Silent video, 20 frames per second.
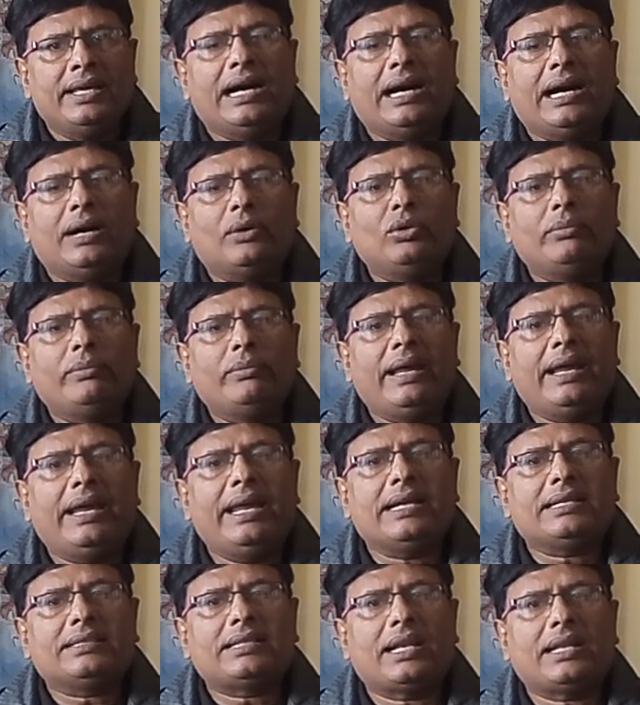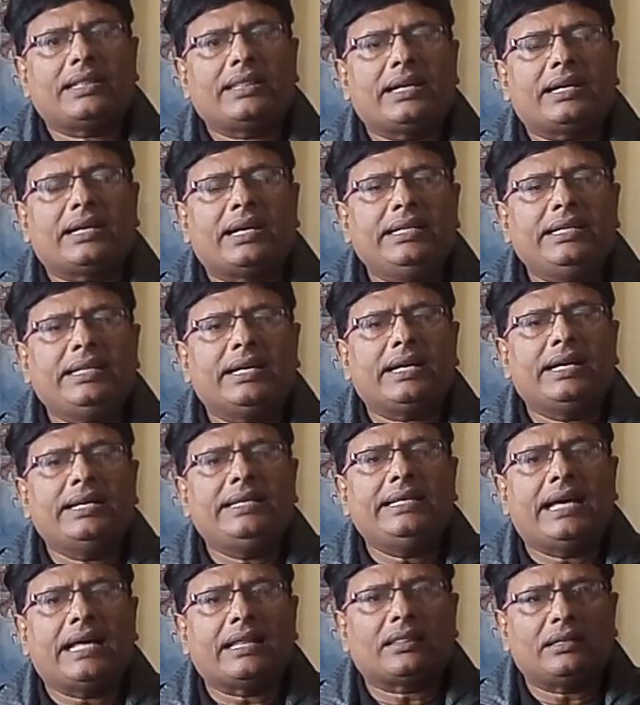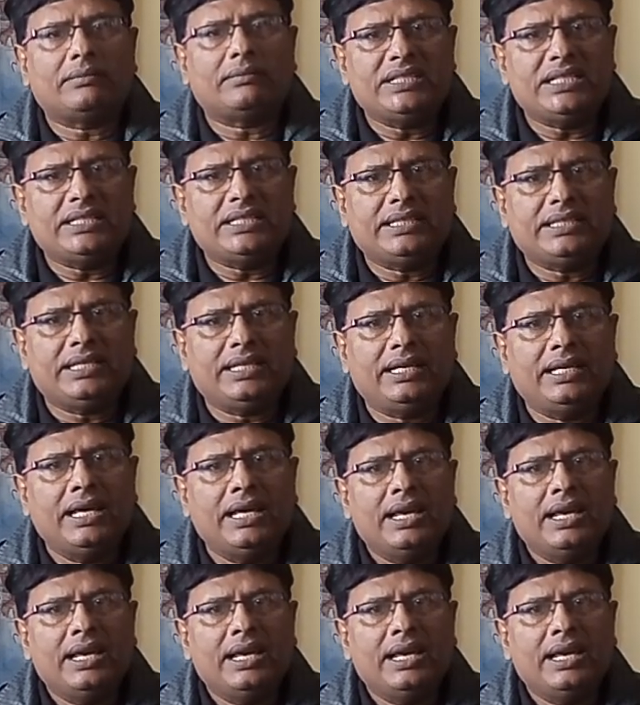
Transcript: या उनमें एक तरह से कहीं ना कहीं ना समझी थी